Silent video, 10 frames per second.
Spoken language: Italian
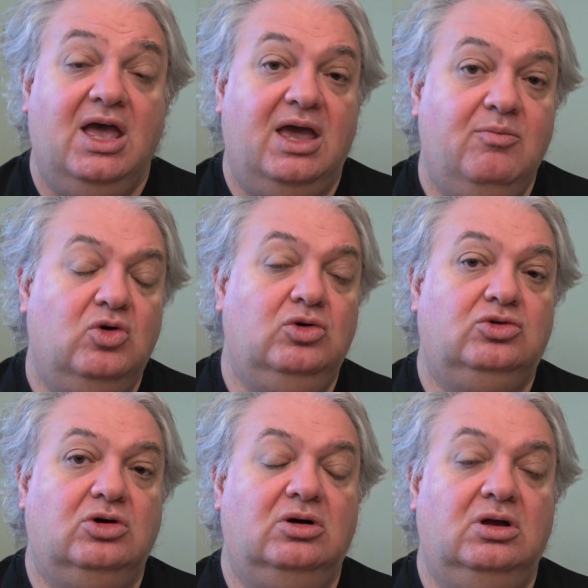e
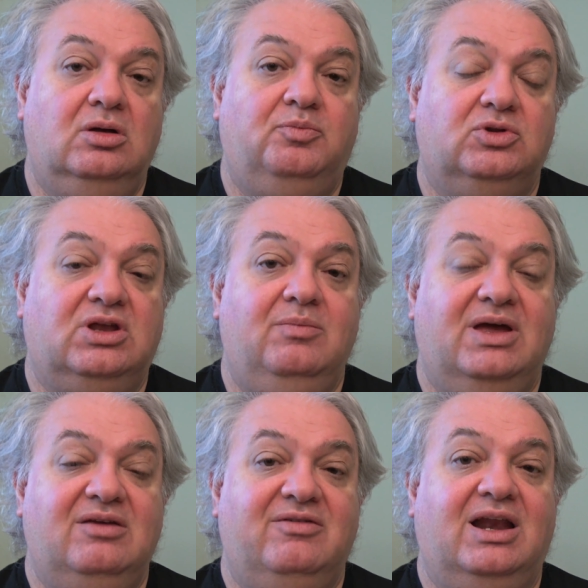molto eh, potrebbe
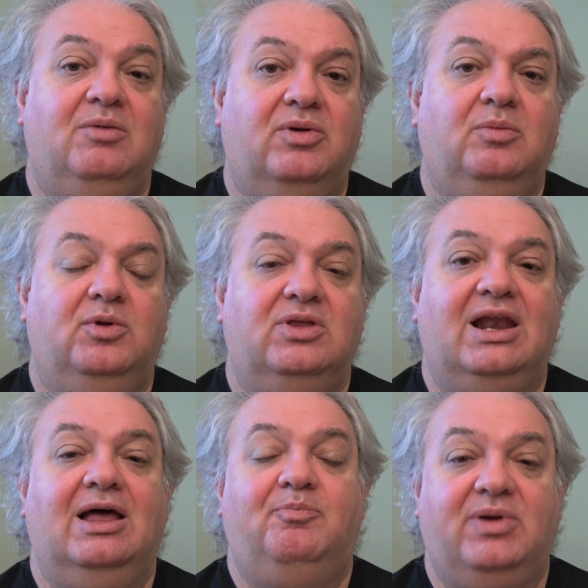arrivare proprio
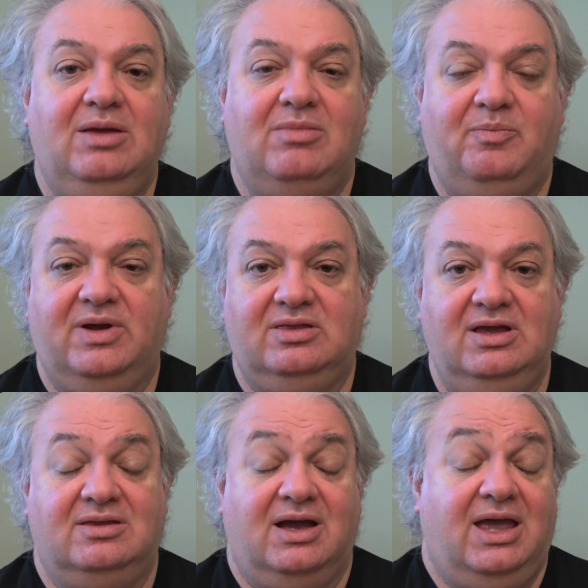dalla prima
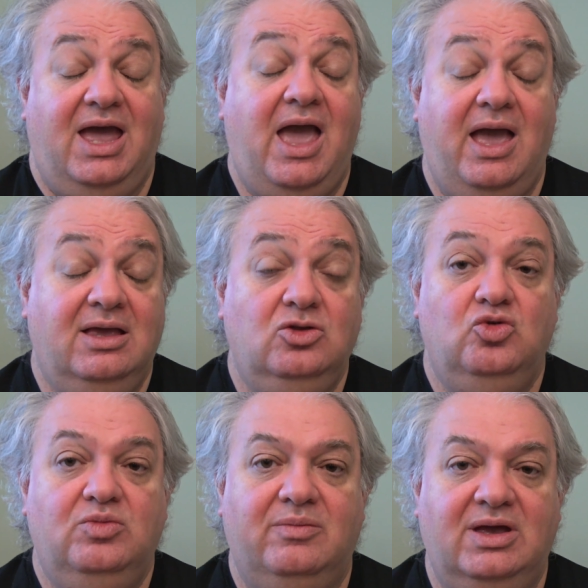partita che è
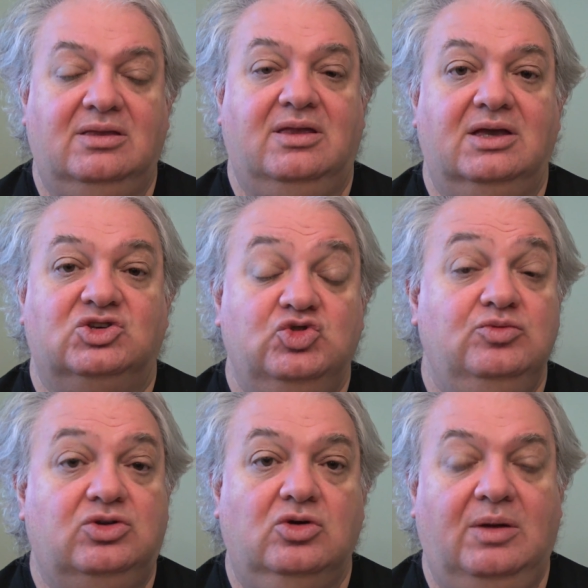indubbiamente
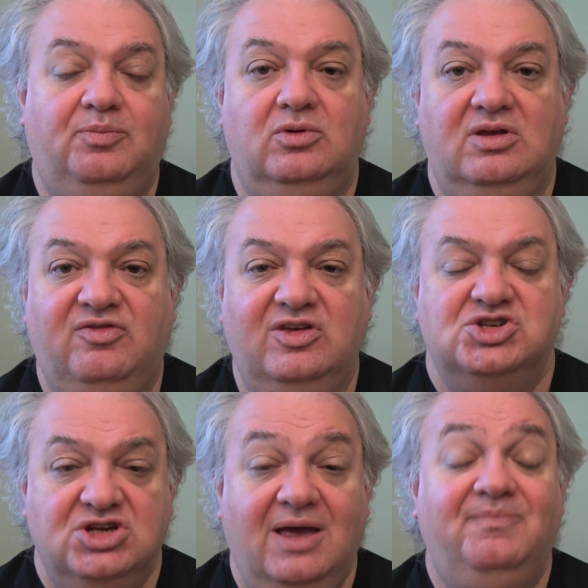subito la più
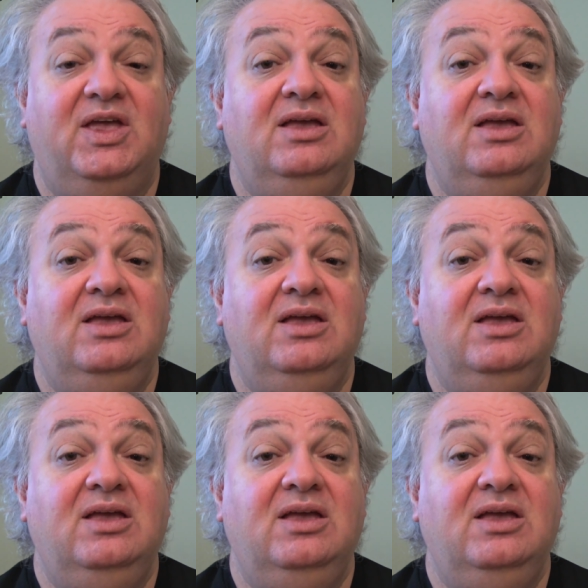difficile,